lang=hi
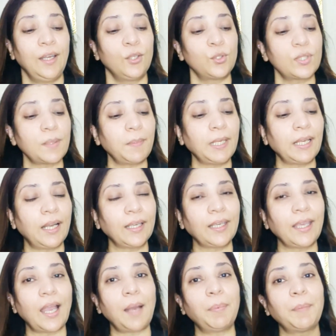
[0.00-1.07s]
तो सब ने कहा
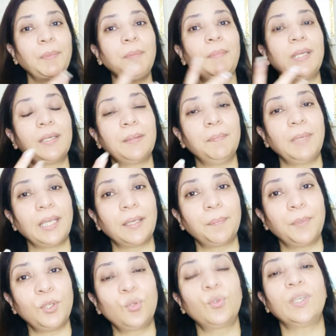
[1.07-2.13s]
कि आप अपनी
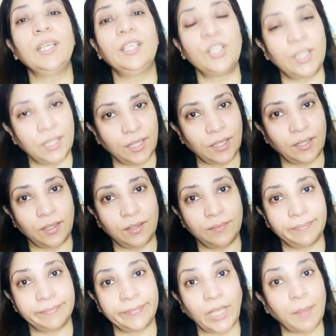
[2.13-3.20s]
मेकअप की रूटीन शेयर करें
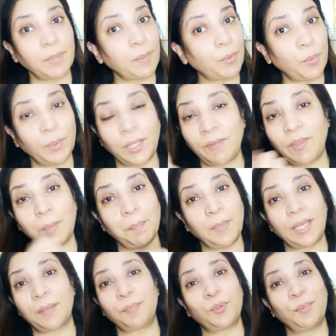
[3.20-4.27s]
अब सबको पता है भाई
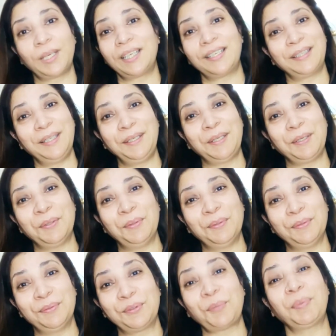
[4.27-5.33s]
मेकअप तो मैं करती ही नहीं
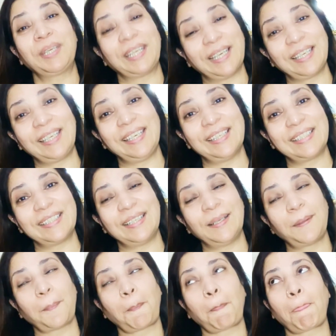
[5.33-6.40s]
हूँ तो फिर क्या किया जाए
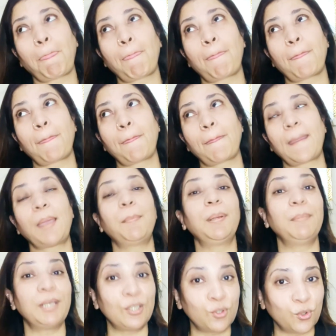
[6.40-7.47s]

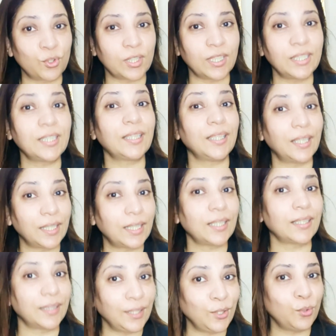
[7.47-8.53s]
फिर मैंने सोचा जितना
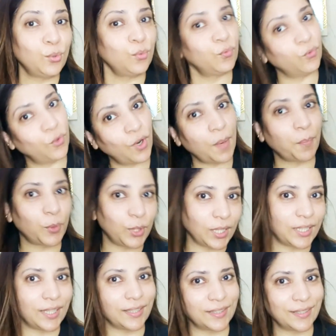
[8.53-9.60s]
करती हूँ वो आपको
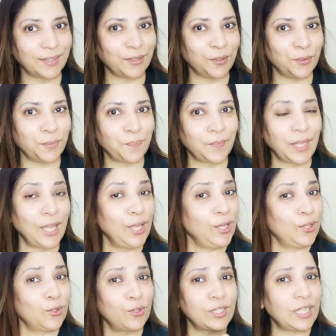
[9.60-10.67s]
दिखा सकती
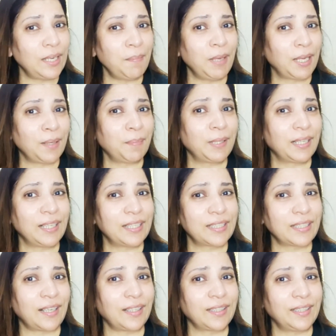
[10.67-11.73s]
हूँ तो चलिए मेकअप करना
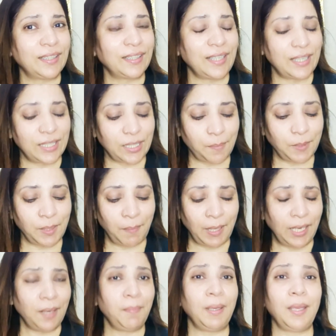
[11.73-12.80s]
स्टार्ट करते हैं सबसे
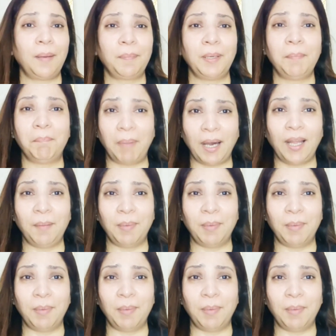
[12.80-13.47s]
पहले मैं अपने बाल